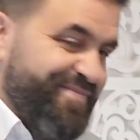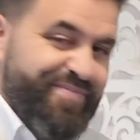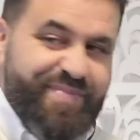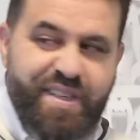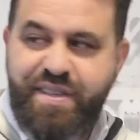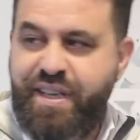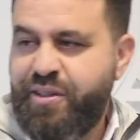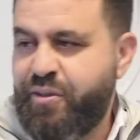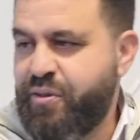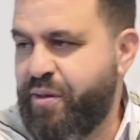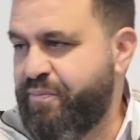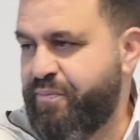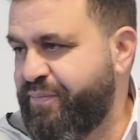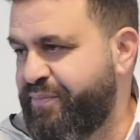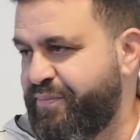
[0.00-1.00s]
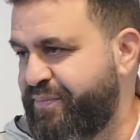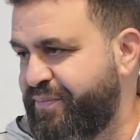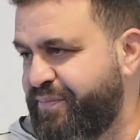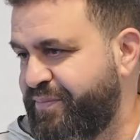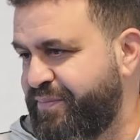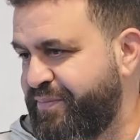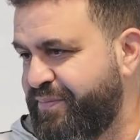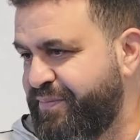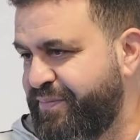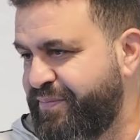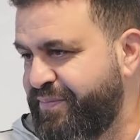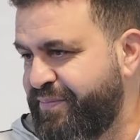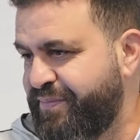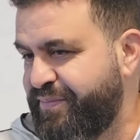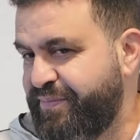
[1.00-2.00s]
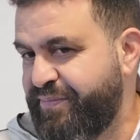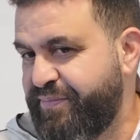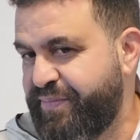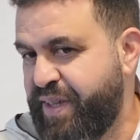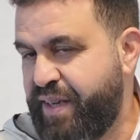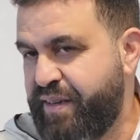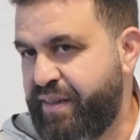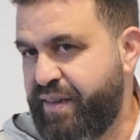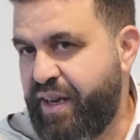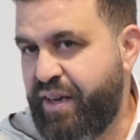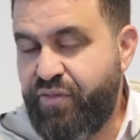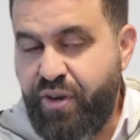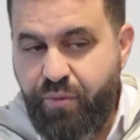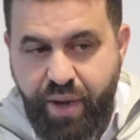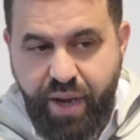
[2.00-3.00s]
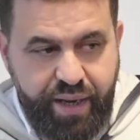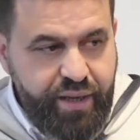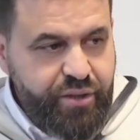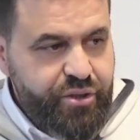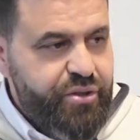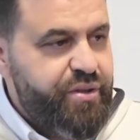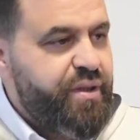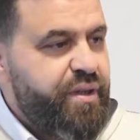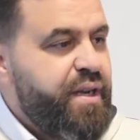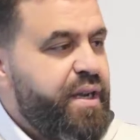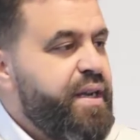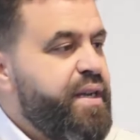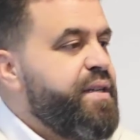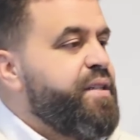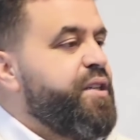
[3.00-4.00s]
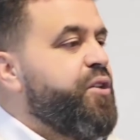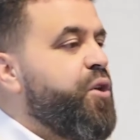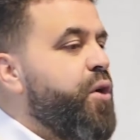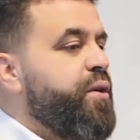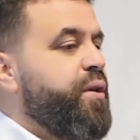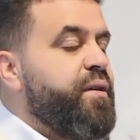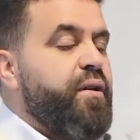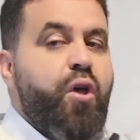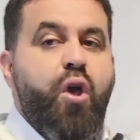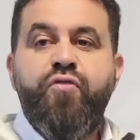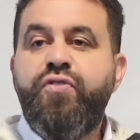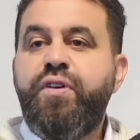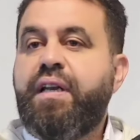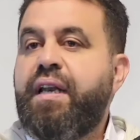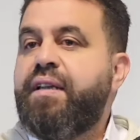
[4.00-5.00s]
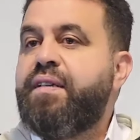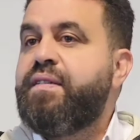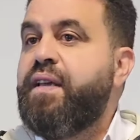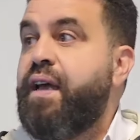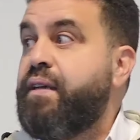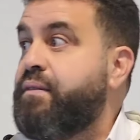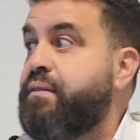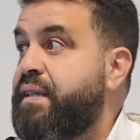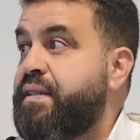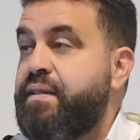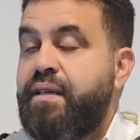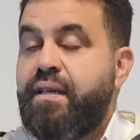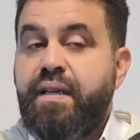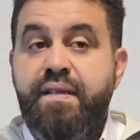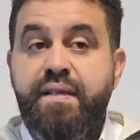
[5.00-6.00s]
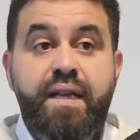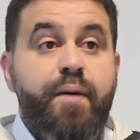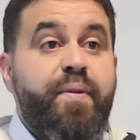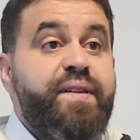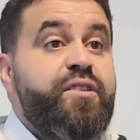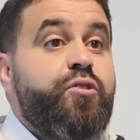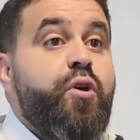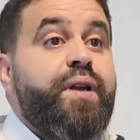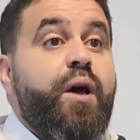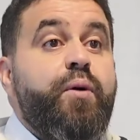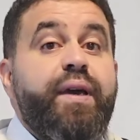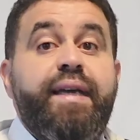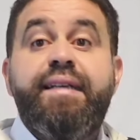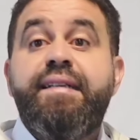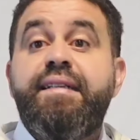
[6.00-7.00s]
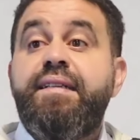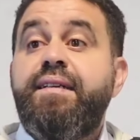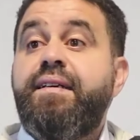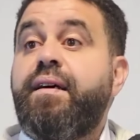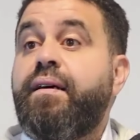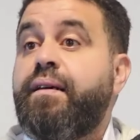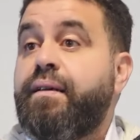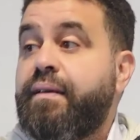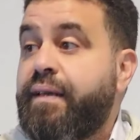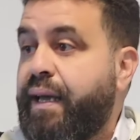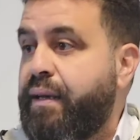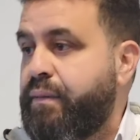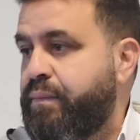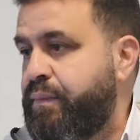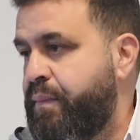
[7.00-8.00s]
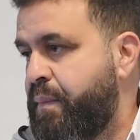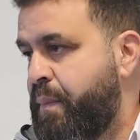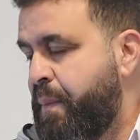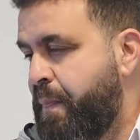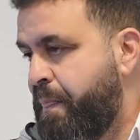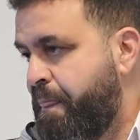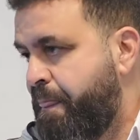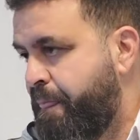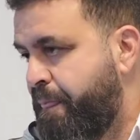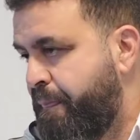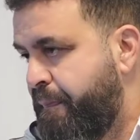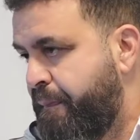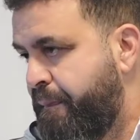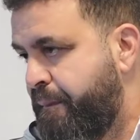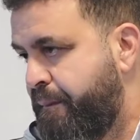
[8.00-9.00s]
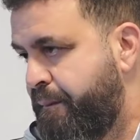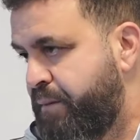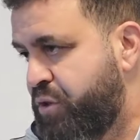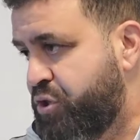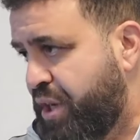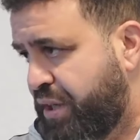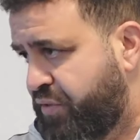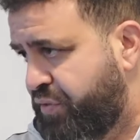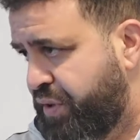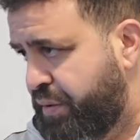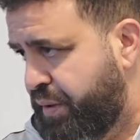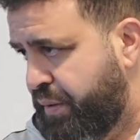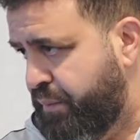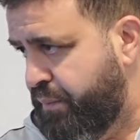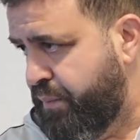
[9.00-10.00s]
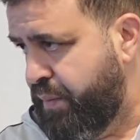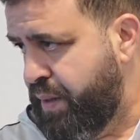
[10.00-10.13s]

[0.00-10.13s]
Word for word: Ist das angekommen? Ja? Al-Fawahish, die können öffentlich sein, dass sie jeder sieht, aber sie können auch in dir drin stattfinden.